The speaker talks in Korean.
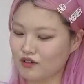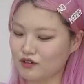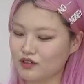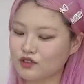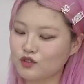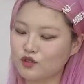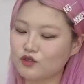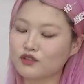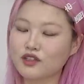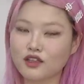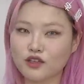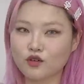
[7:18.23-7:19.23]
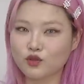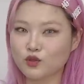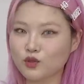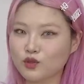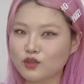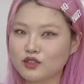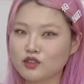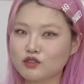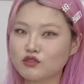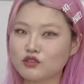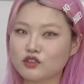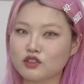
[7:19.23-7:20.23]
그래서 근데 이것도
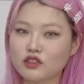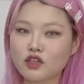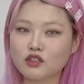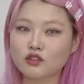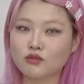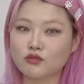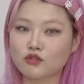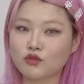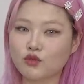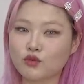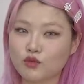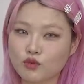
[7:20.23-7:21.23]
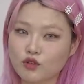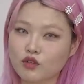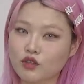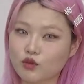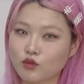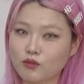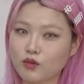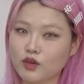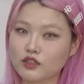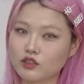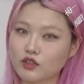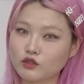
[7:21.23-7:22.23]
친구들이 생일 선물로 이렇게 돈
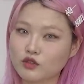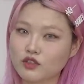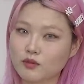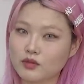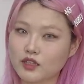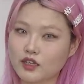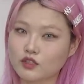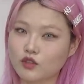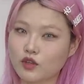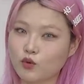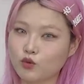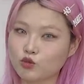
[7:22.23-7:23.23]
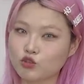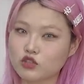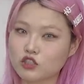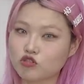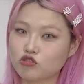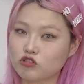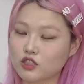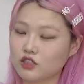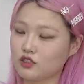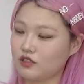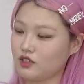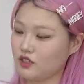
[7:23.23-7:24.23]
모아서 해줬답니다. 저의 공주
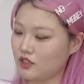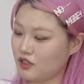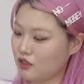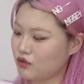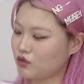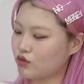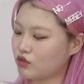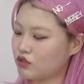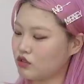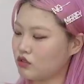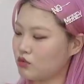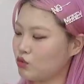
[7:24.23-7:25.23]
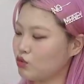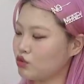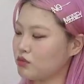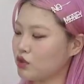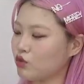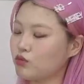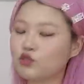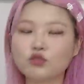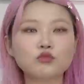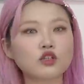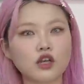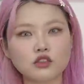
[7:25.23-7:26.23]
친구들이. 그래서 지금 요즘에
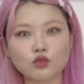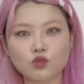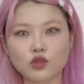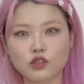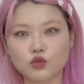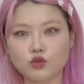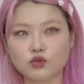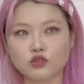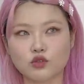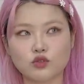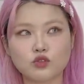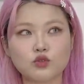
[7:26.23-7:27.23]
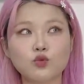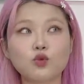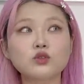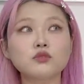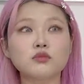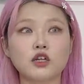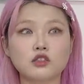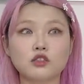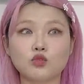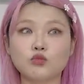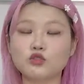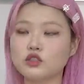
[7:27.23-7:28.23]
너무너무 잘 신고 다니고 있어요. 지금 요즘 날씨에
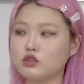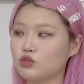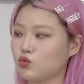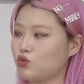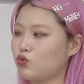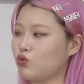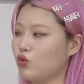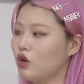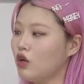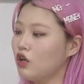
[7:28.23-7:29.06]
너무 신기 좋고